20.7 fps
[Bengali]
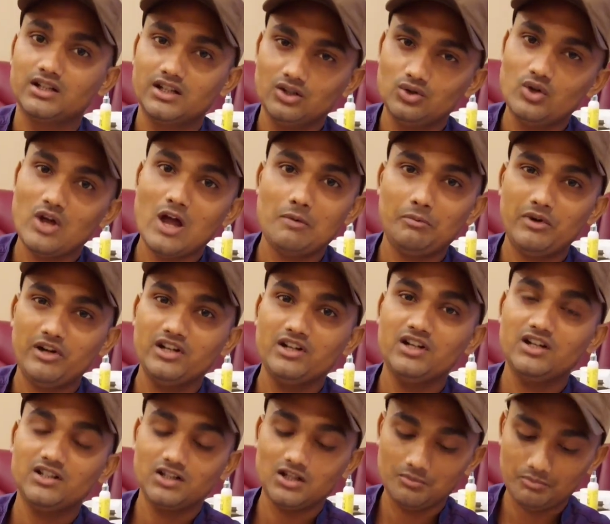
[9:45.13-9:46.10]
কিন্তু
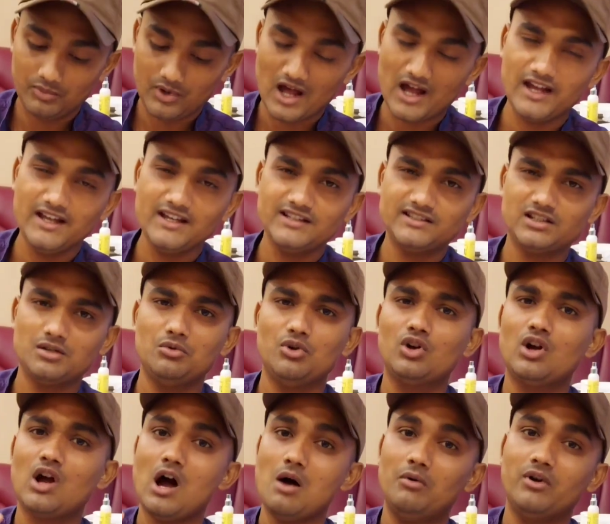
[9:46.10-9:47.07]
অ্যাপেটিনাতে প্রাইস এবং
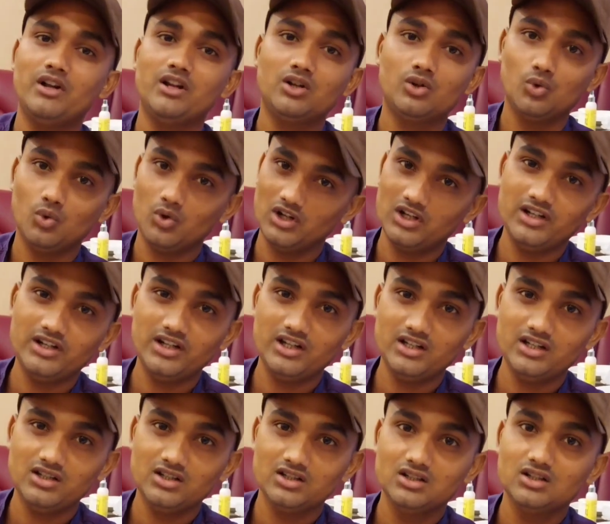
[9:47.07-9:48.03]
খাবারের কোয়ালিটি
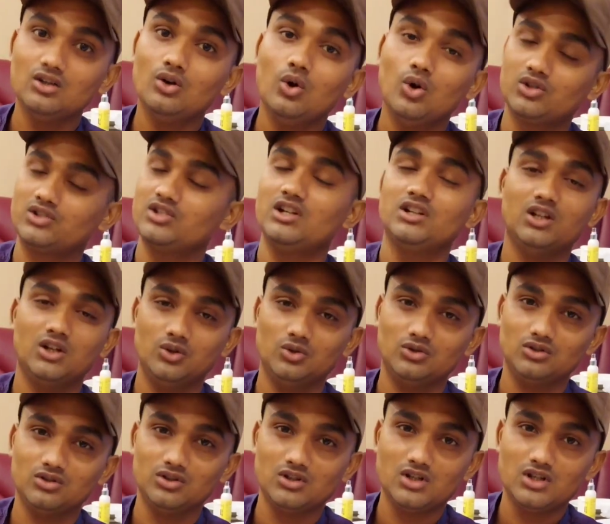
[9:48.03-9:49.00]
অসাধারণ
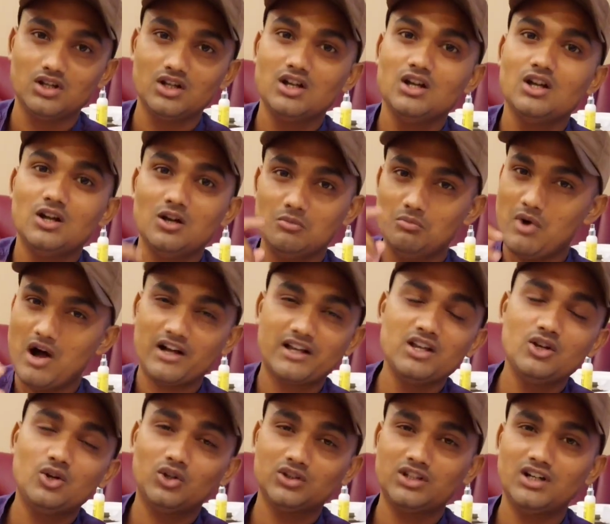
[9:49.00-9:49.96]

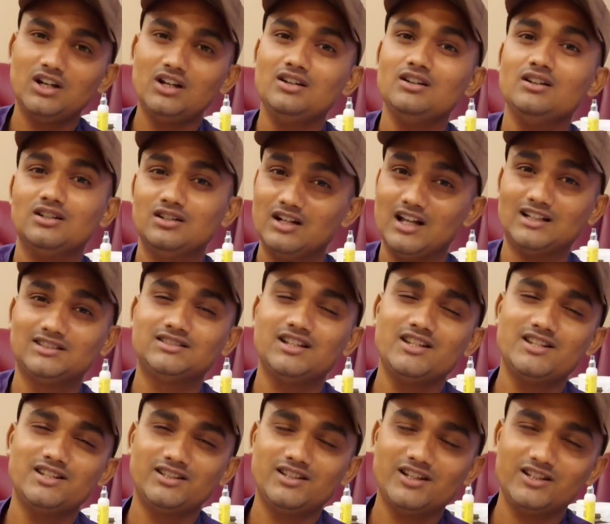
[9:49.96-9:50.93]
বাকি কথা
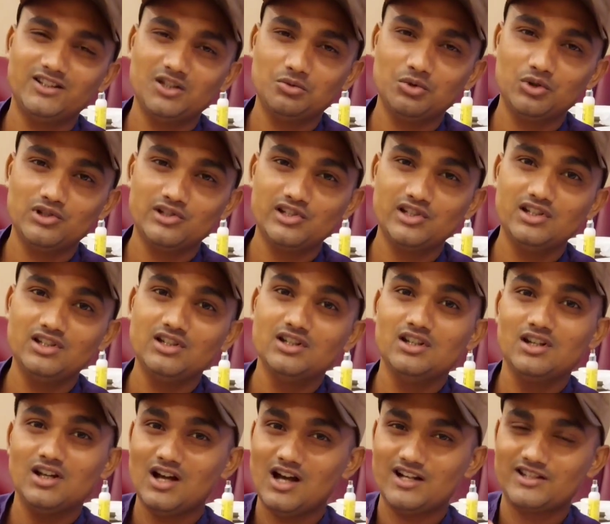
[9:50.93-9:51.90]
রাস্তায় যেতে যেতে বলছি
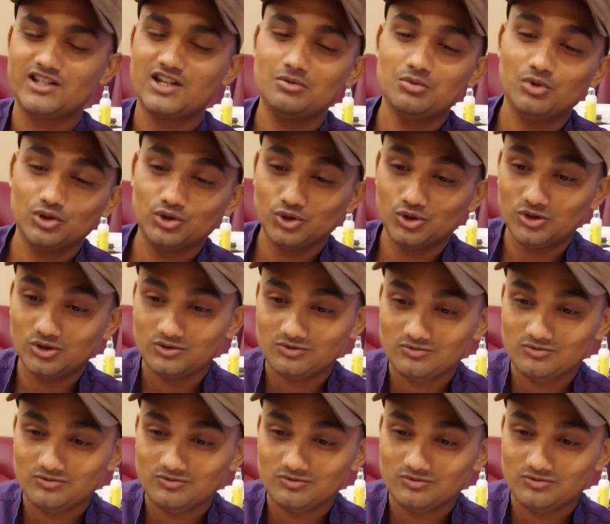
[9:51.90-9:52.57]
আজকের মতো